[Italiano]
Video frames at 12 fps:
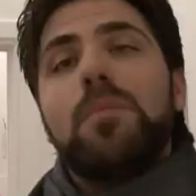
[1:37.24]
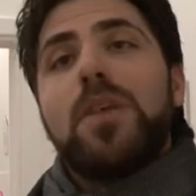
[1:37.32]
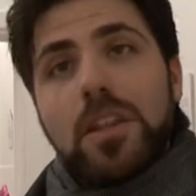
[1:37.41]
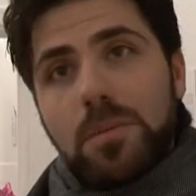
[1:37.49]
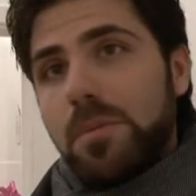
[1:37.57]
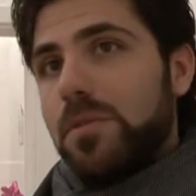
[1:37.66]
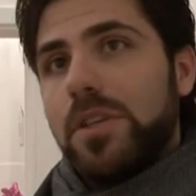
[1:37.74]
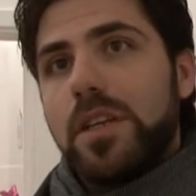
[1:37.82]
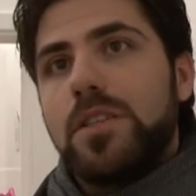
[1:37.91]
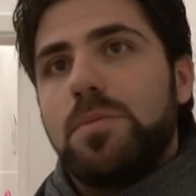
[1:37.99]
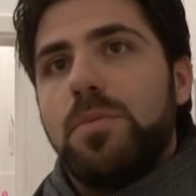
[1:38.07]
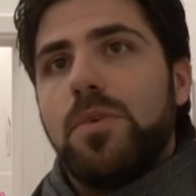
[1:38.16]
Parlando proprio di
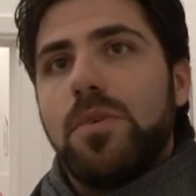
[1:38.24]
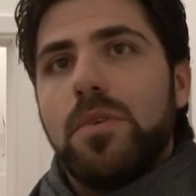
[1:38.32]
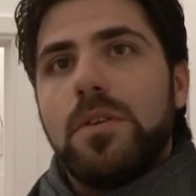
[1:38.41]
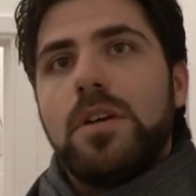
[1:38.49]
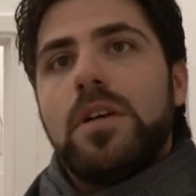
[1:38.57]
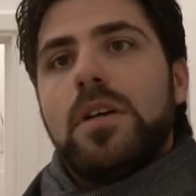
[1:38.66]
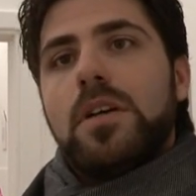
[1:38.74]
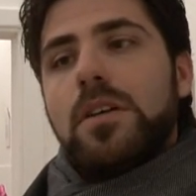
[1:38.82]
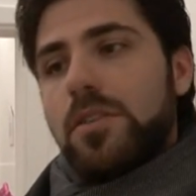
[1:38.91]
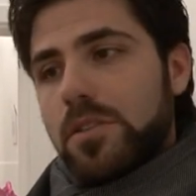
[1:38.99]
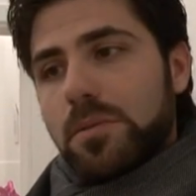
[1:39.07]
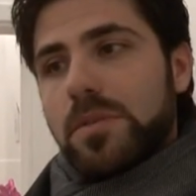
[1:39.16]
Expo,
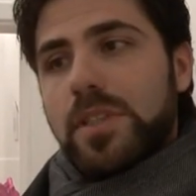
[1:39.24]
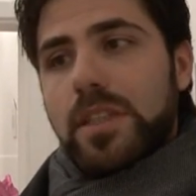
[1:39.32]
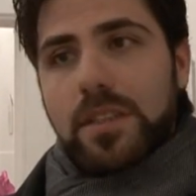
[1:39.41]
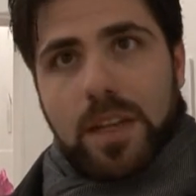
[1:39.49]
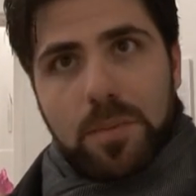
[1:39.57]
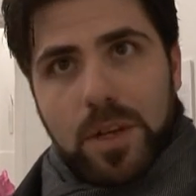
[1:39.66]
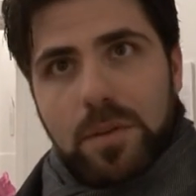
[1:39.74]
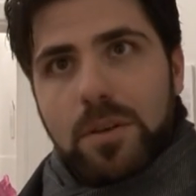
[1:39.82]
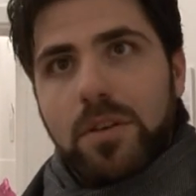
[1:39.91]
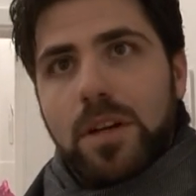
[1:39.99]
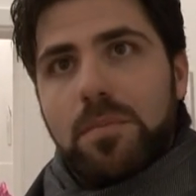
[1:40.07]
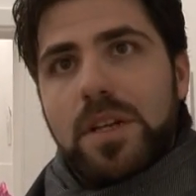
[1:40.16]
noi siamo stati tra i primi
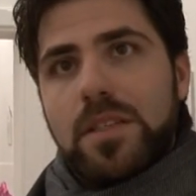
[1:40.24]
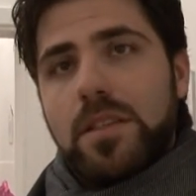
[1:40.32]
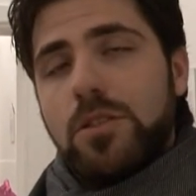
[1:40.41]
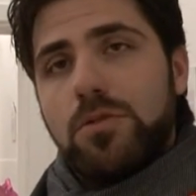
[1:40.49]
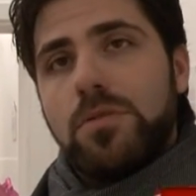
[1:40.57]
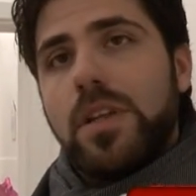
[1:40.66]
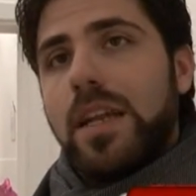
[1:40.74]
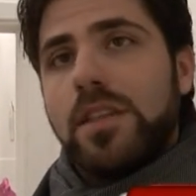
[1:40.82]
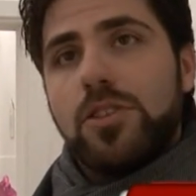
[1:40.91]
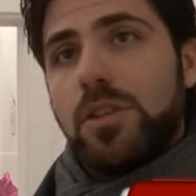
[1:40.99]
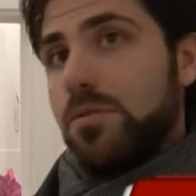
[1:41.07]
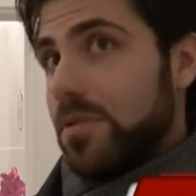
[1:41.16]
con Ammazzate Ciutti a
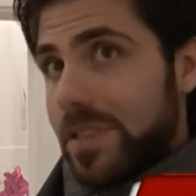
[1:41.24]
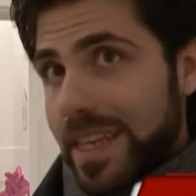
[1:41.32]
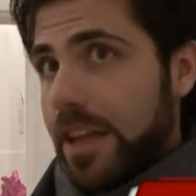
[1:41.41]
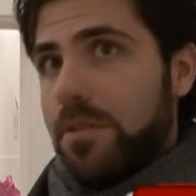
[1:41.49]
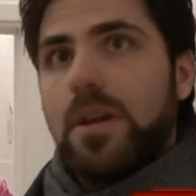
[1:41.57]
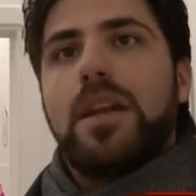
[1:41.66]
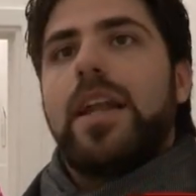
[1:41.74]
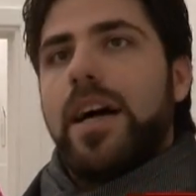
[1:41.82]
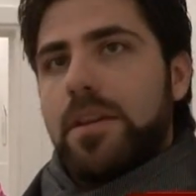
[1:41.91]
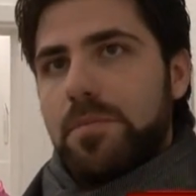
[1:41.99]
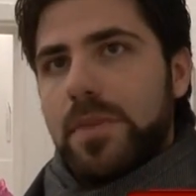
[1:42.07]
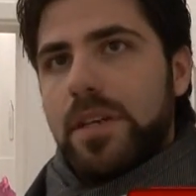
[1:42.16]
lanciare un serio
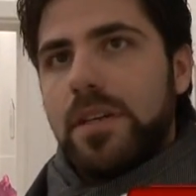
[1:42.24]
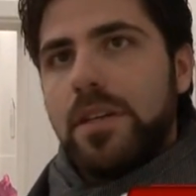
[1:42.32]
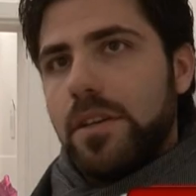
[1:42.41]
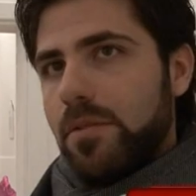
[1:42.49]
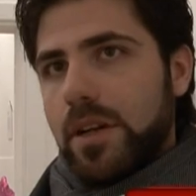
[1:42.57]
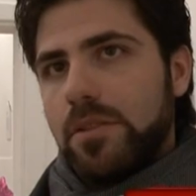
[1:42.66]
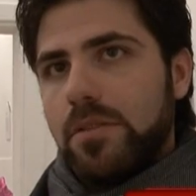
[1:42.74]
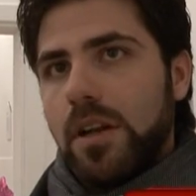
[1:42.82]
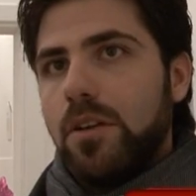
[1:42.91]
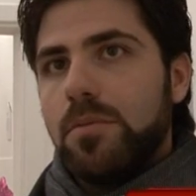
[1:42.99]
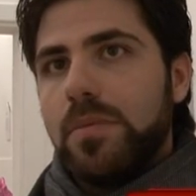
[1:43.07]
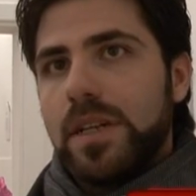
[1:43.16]
allarme riguardo la
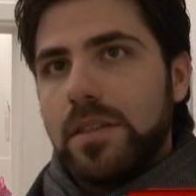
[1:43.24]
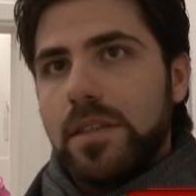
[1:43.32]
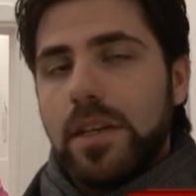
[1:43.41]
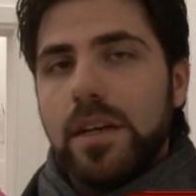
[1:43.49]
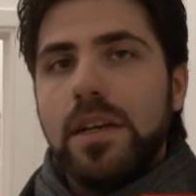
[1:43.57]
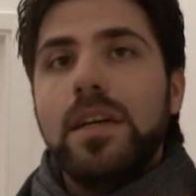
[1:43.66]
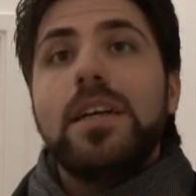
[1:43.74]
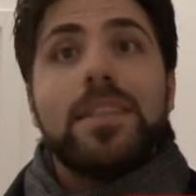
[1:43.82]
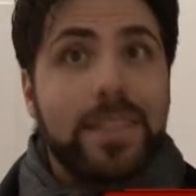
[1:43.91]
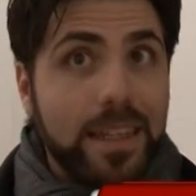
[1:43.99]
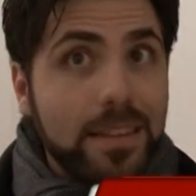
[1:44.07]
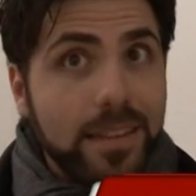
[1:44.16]
Lombardia,
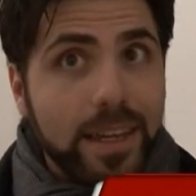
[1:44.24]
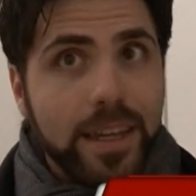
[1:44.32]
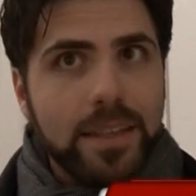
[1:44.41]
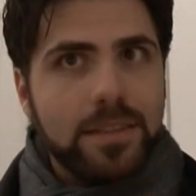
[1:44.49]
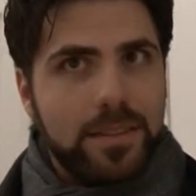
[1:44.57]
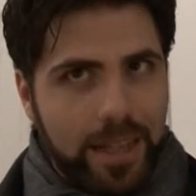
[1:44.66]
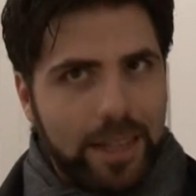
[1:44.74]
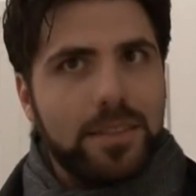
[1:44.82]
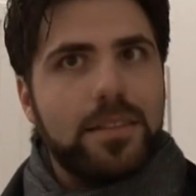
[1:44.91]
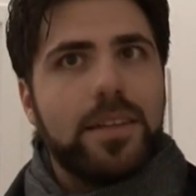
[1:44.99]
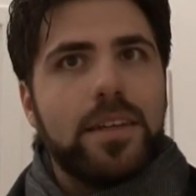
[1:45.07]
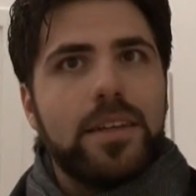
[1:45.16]
tant'è,
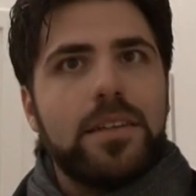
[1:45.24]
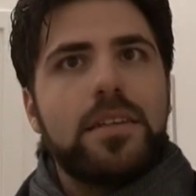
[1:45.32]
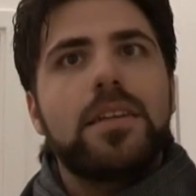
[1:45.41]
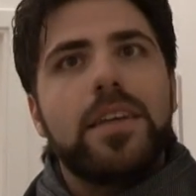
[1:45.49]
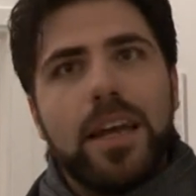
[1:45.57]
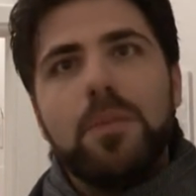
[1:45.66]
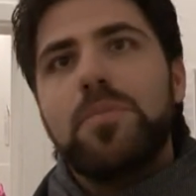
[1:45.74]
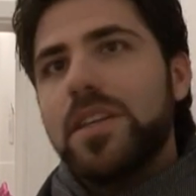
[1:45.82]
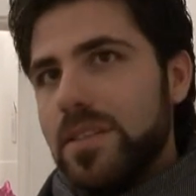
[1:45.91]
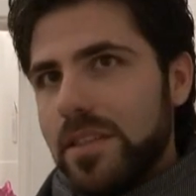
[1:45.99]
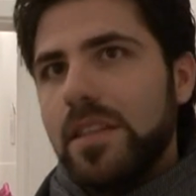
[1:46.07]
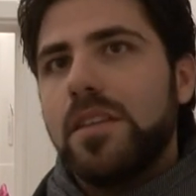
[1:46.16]
tant'è che il
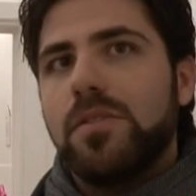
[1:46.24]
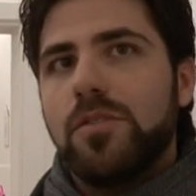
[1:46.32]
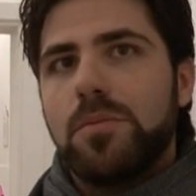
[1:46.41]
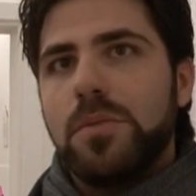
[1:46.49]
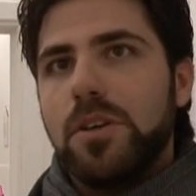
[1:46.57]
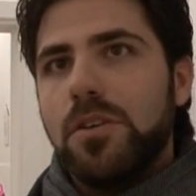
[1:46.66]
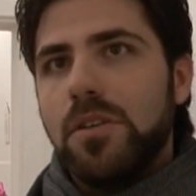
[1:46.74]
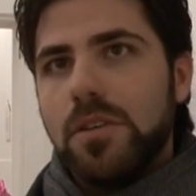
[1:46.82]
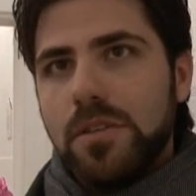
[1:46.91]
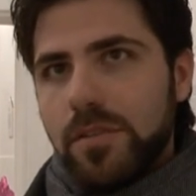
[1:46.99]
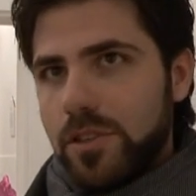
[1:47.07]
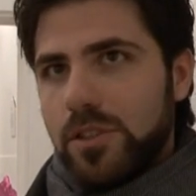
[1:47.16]
presidente
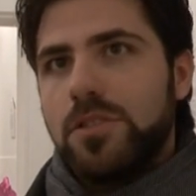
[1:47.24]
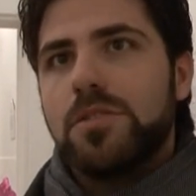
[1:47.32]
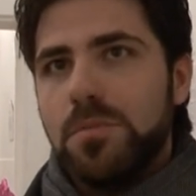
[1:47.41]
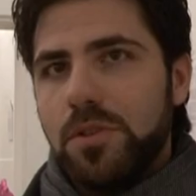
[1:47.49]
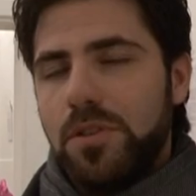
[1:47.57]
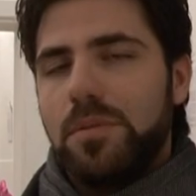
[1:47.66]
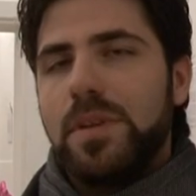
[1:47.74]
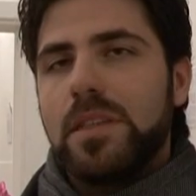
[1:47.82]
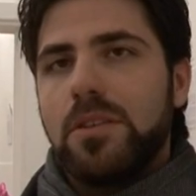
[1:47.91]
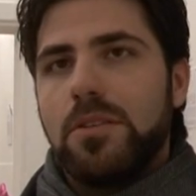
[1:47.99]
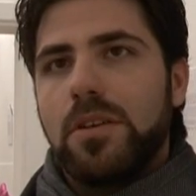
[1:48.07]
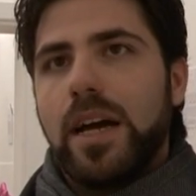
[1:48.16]
Formigoni facesse un po' di
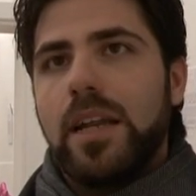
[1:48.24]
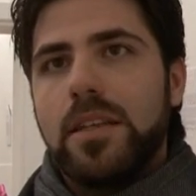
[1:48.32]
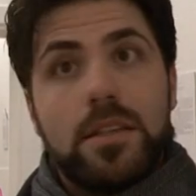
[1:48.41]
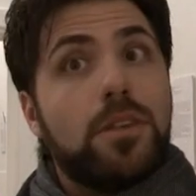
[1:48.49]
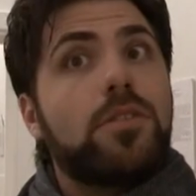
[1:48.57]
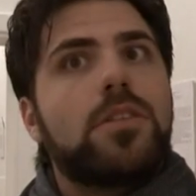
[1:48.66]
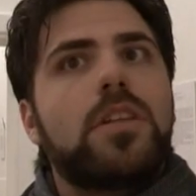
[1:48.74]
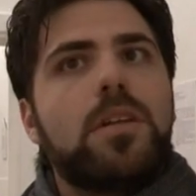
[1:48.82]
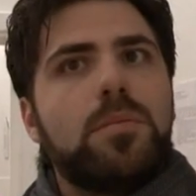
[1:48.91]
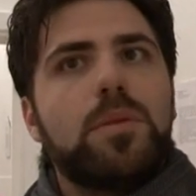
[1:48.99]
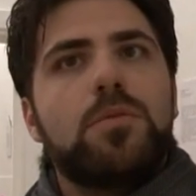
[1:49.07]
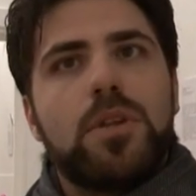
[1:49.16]
mente locale, si
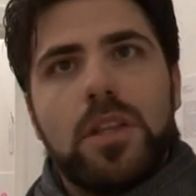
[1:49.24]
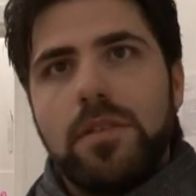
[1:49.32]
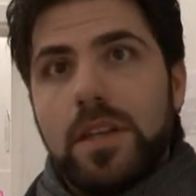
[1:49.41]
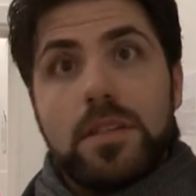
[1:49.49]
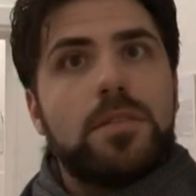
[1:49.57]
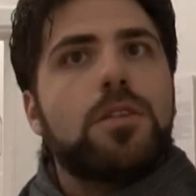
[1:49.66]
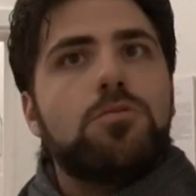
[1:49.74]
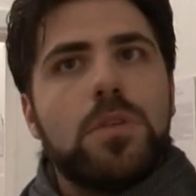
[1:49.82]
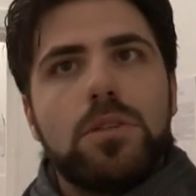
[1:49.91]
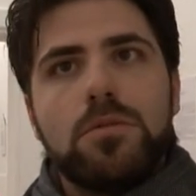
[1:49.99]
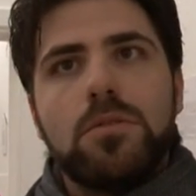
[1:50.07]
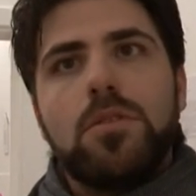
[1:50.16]
ricorderebbe pure di aver
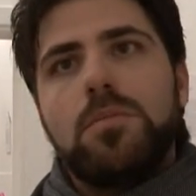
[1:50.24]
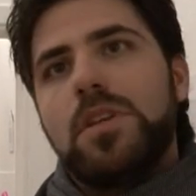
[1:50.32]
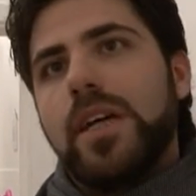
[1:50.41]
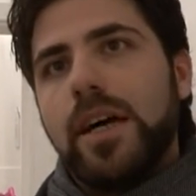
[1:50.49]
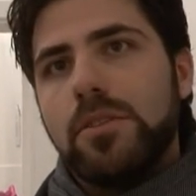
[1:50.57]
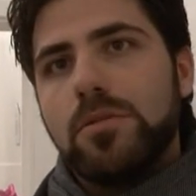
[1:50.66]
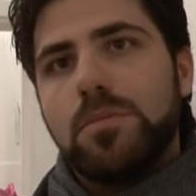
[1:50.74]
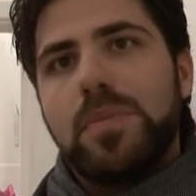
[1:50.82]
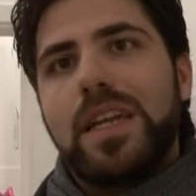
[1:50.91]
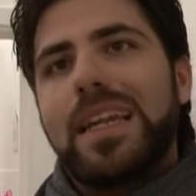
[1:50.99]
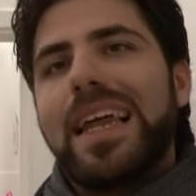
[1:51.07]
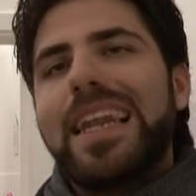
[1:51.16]
istituito un comitato
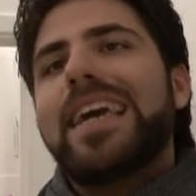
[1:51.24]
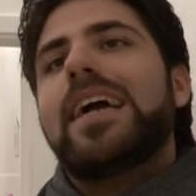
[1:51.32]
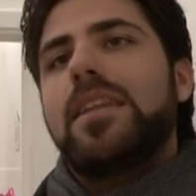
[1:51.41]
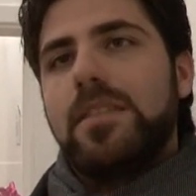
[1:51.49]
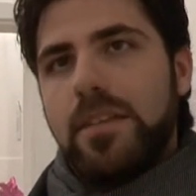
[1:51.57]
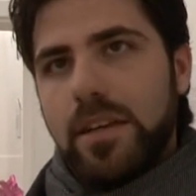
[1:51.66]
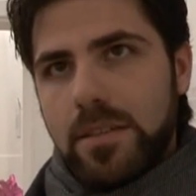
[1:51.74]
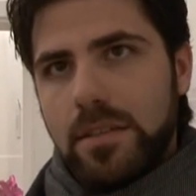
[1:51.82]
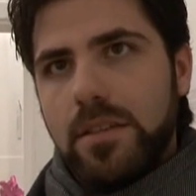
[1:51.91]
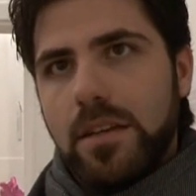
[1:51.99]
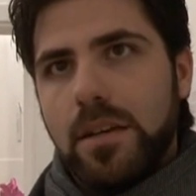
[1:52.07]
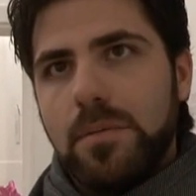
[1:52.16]
per la legalità,
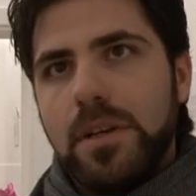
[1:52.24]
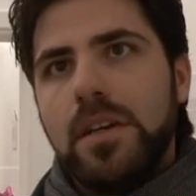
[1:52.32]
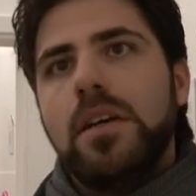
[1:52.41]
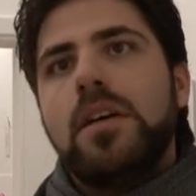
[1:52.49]
si chiama,